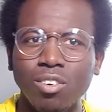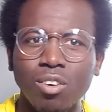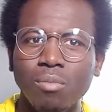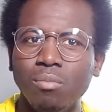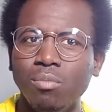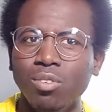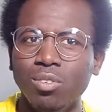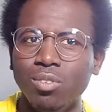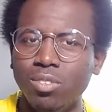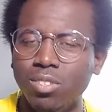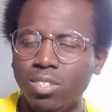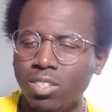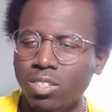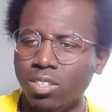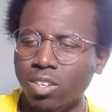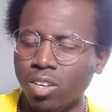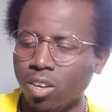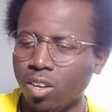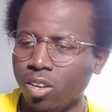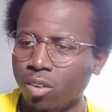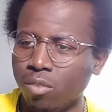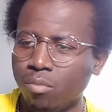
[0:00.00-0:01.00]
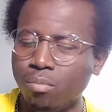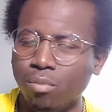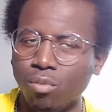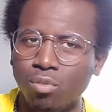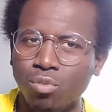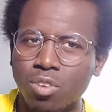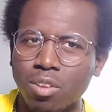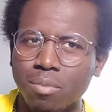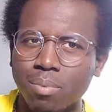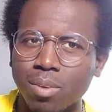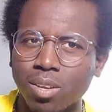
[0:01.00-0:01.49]
comme le disent euh,
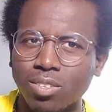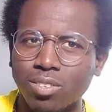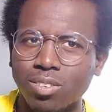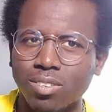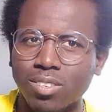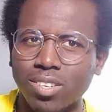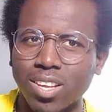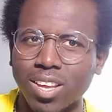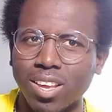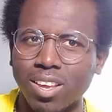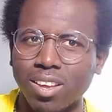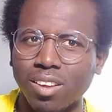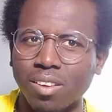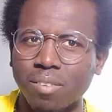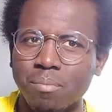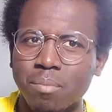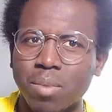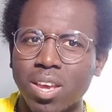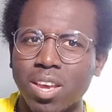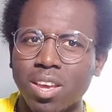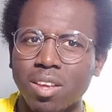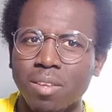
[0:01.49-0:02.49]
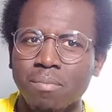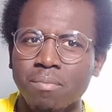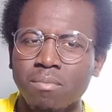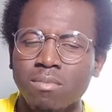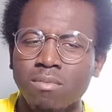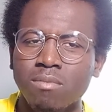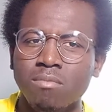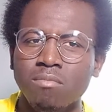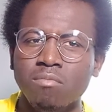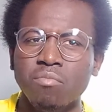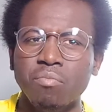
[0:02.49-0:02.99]
beaucoup de personnes d'ailleurs, mais
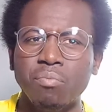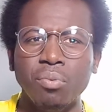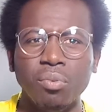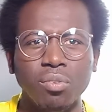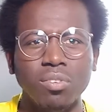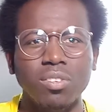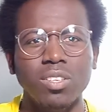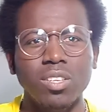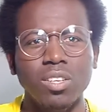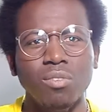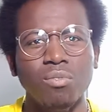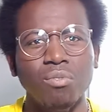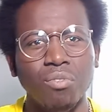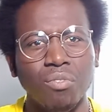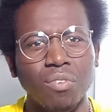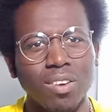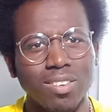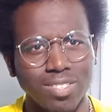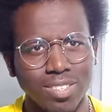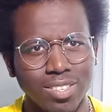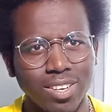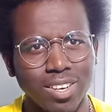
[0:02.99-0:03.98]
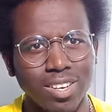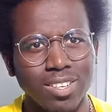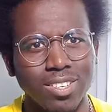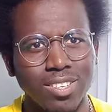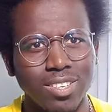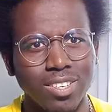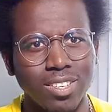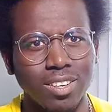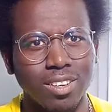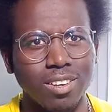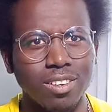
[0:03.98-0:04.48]
pour qu'il nous fasse
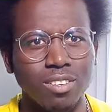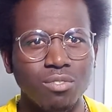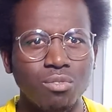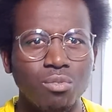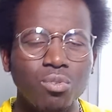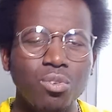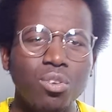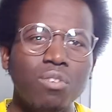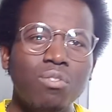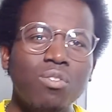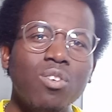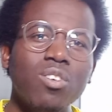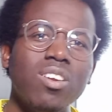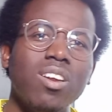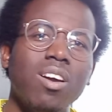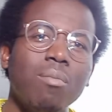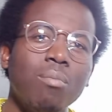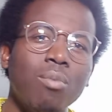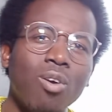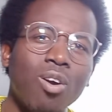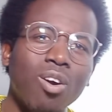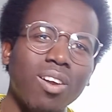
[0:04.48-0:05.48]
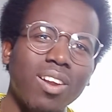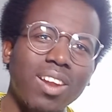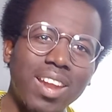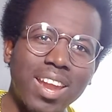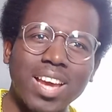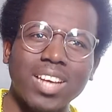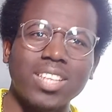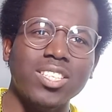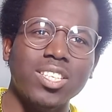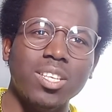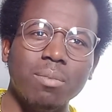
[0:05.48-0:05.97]
grandir, nous devons d'abord
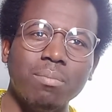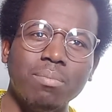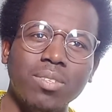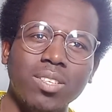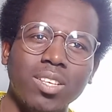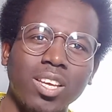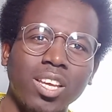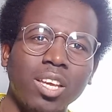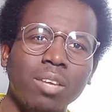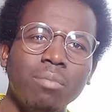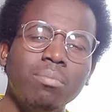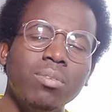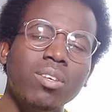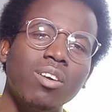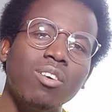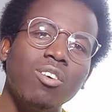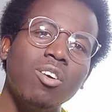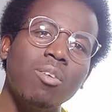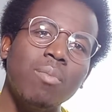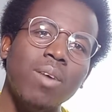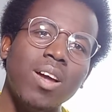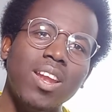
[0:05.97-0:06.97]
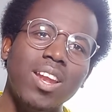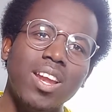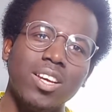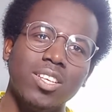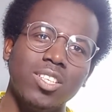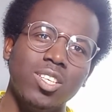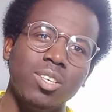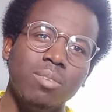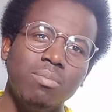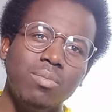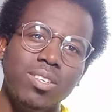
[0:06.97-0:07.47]
l'accepter. Et bien, comment
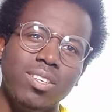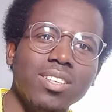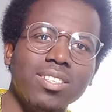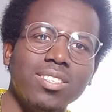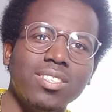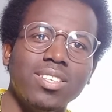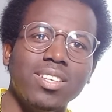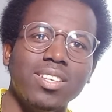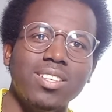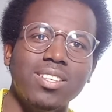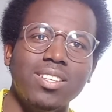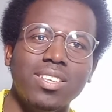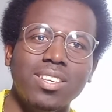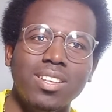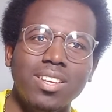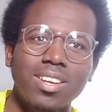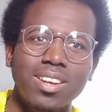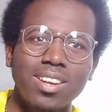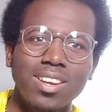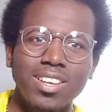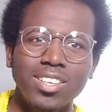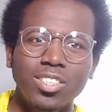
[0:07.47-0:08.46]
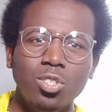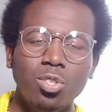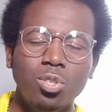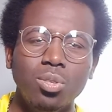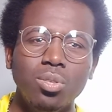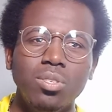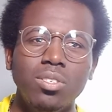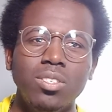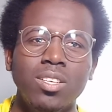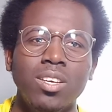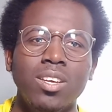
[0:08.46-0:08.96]
l'accepter C'est de
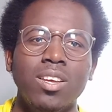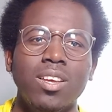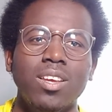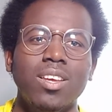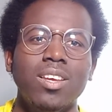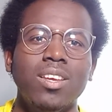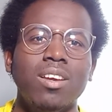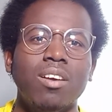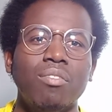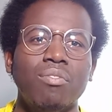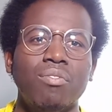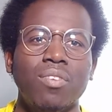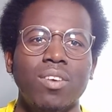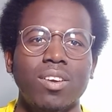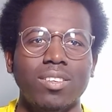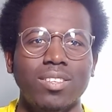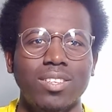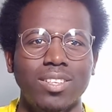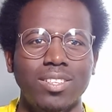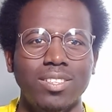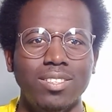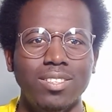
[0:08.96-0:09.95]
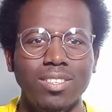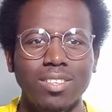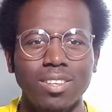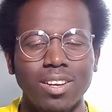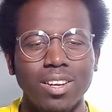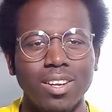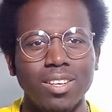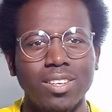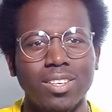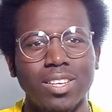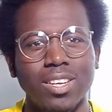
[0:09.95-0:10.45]
l'étudier et en faire de
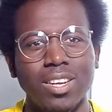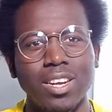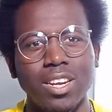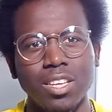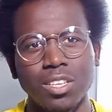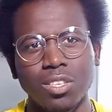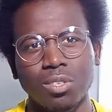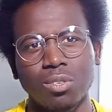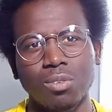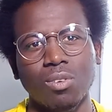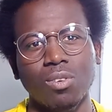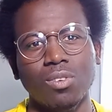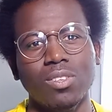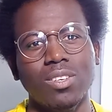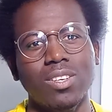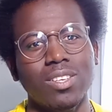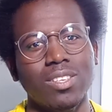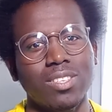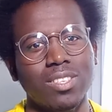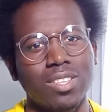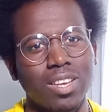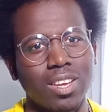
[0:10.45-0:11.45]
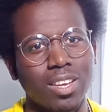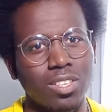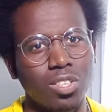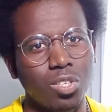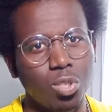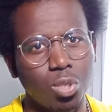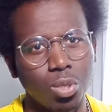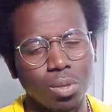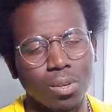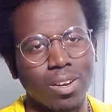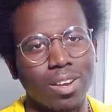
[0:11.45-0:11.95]
tirer des leçons de
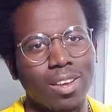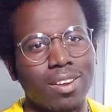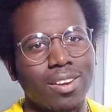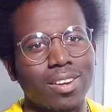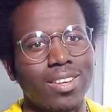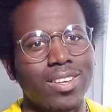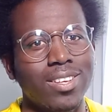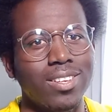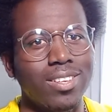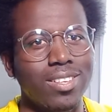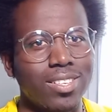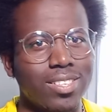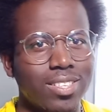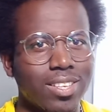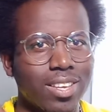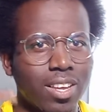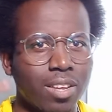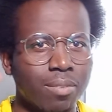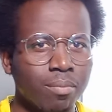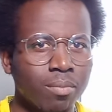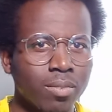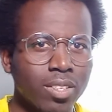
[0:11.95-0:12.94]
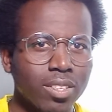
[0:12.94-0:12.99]
ses erreurs et de ses